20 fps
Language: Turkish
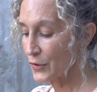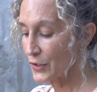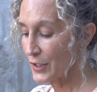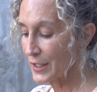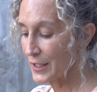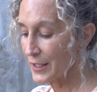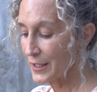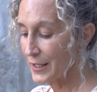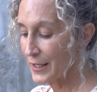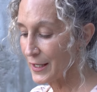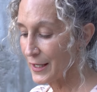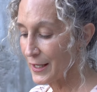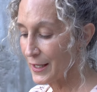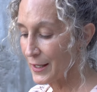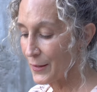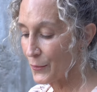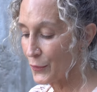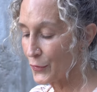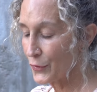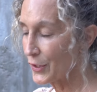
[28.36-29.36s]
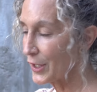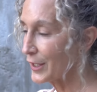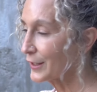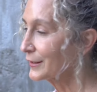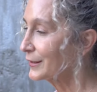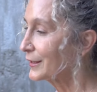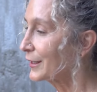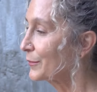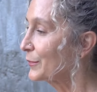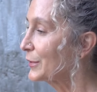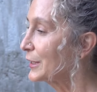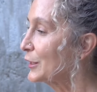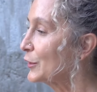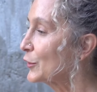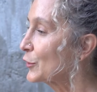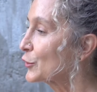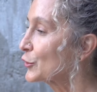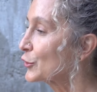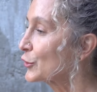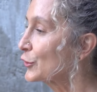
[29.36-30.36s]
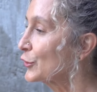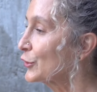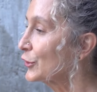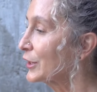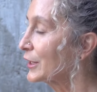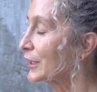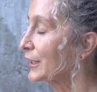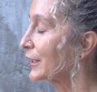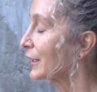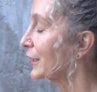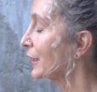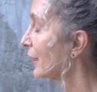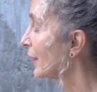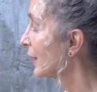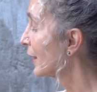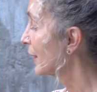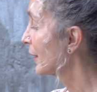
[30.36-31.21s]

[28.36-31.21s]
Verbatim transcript: böyle Kur'an'da biliyorsun ki